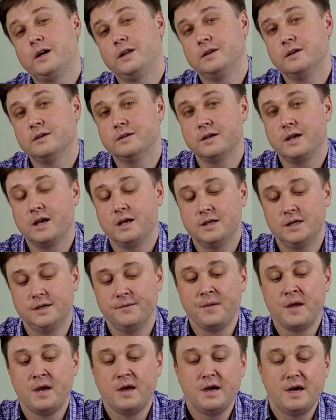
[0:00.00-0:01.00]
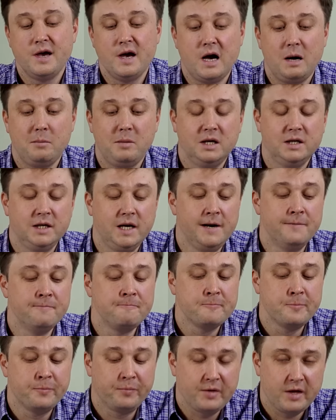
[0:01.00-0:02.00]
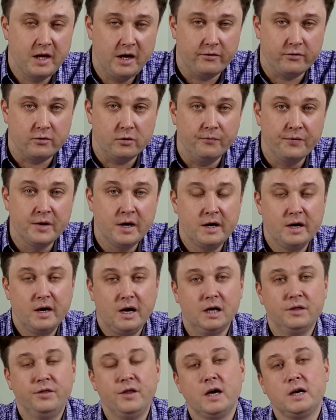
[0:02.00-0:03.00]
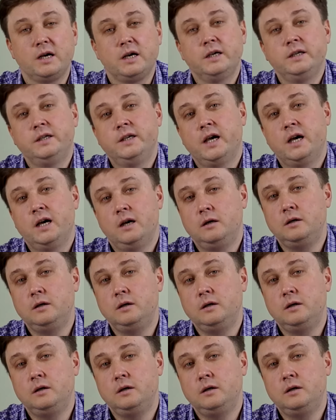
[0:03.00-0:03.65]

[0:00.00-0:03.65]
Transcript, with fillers: хотел заказать, а модель F. -ку. Однако я